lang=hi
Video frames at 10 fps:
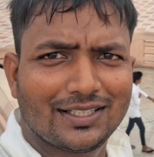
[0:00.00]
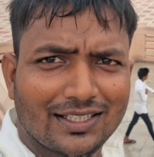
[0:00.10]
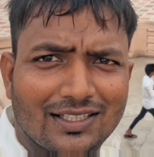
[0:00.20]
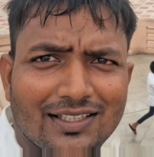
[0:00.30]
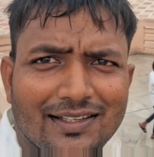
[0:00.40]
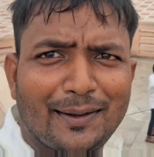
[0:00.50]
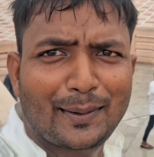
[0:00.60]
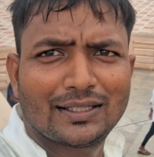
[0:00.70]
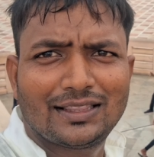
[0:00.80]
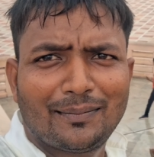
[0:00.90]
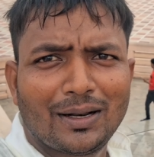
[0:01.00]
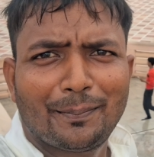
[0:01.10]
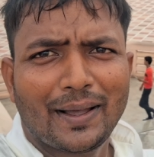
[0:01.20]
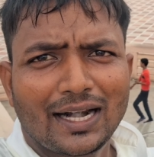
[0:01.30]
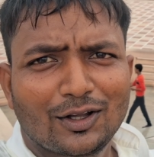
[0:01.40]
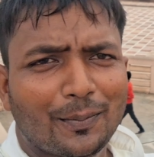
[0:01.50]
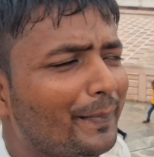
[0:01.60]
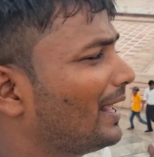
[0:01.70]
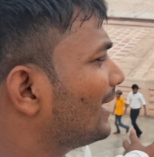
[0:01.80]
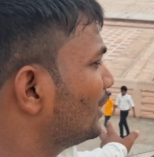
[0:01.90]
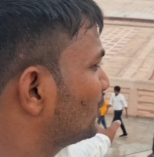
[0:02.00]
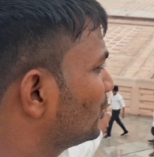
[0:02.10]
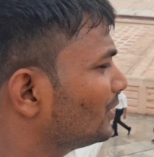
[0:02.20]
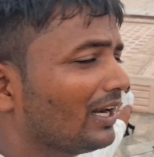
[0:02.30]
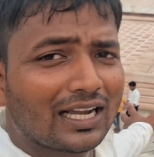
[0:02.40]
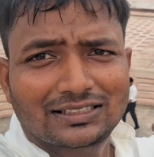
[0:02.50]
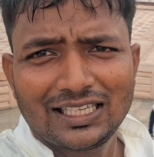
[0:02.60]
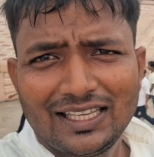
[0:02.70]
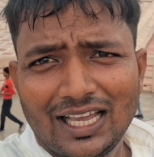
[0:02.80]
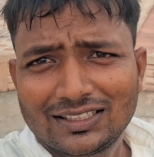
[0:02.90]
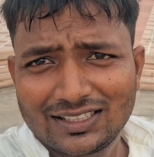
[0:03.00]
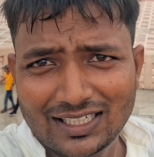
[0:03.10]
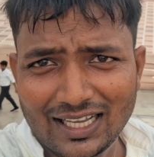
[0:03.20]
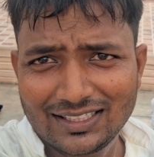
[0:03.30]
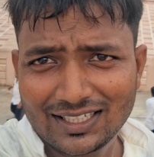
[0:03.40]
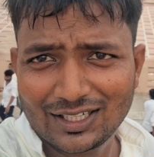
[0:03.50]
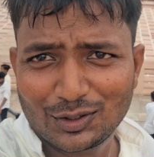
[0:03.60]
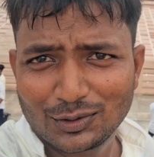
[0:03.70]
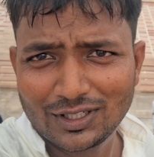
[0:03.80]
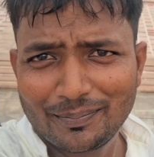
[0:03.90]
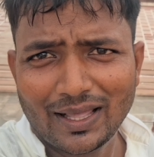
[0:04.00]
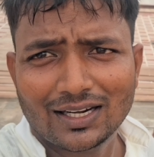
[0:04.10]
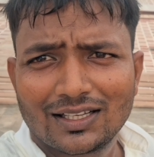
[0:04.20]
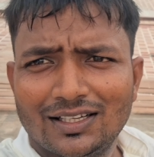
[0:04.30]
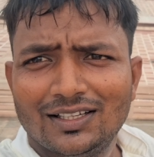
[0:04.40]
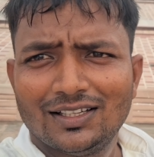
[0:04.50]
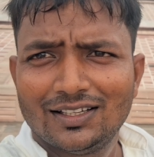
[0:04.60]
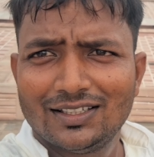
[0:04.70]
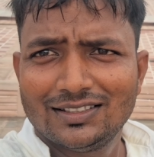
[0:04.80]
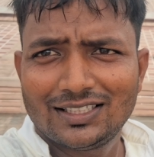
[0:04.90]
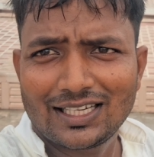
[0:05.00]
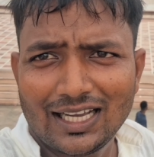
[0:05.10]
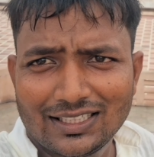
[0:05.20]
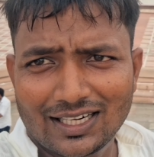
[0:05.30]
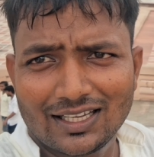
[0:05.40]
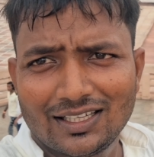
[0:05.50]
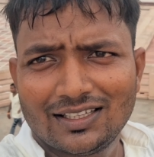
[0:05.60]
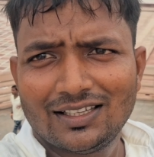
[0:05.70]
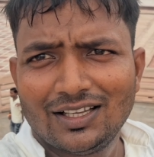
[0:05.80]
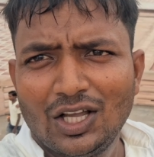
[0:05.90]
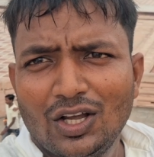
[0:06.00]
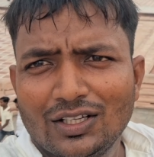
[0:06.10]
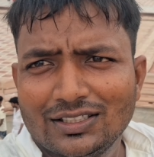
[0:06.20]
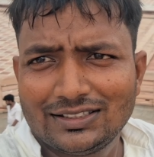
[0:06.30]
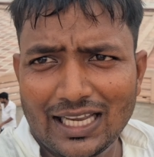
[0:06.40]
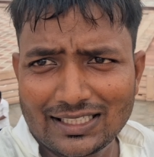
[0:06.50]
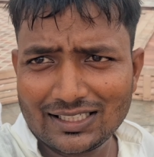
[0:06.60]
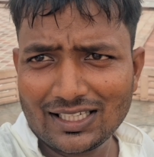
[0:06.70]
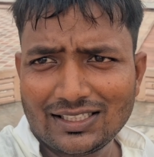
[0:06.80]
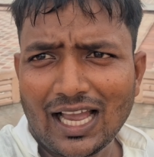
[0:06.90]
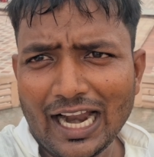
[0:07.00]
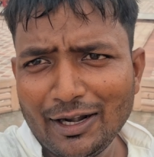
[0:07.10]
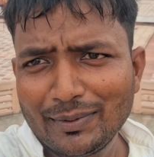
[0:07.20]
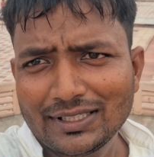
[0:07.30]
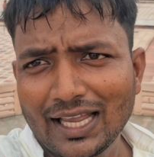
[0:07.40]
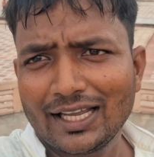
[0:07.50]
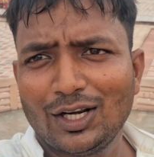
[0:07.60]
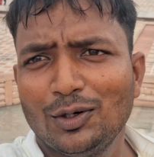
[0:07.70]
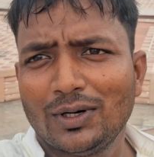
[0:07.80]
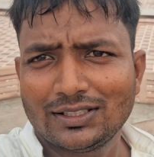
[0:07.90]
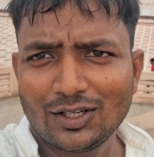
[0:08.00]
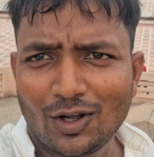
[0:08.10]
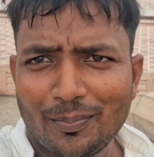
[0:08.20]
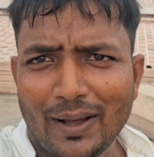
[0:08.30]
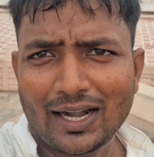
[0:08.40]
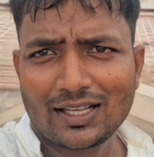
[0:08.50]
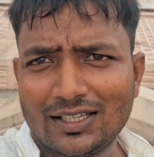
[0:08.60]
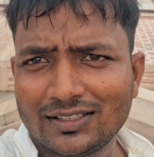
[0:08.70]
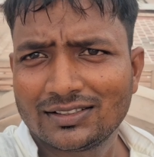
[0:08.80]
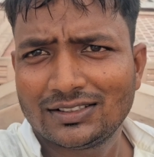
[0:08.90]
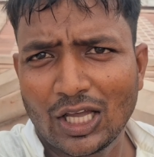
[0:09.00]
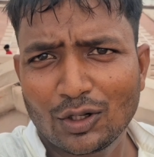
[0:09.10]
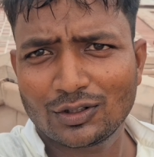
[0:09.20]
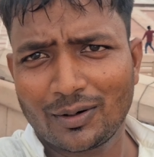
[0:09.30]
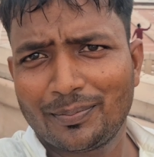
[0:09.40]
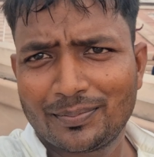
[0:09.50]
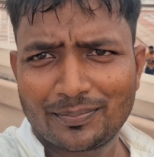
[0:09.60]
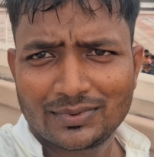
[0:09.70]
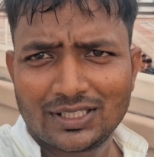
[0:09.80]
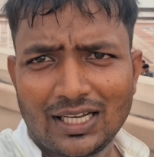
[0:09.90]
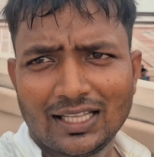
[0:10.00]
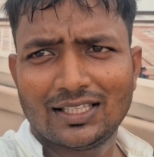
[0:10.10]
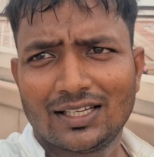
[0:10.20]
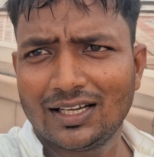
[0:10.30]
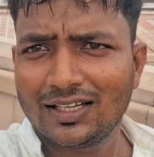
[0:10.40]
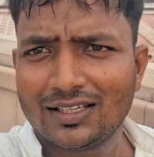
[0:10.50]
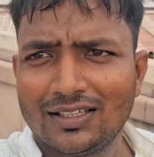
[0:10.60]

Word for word: देखिए कितना बड़ा पार्क और पार्क का टोटल नक्शा यहाँ से दिखाई दे रहा है टोटल पार्क दिखाई दे रहा है जैसे जैसे हाइट पे जाएंगे लोग वैसे और पार्क चारों तरफ दिखाई देगा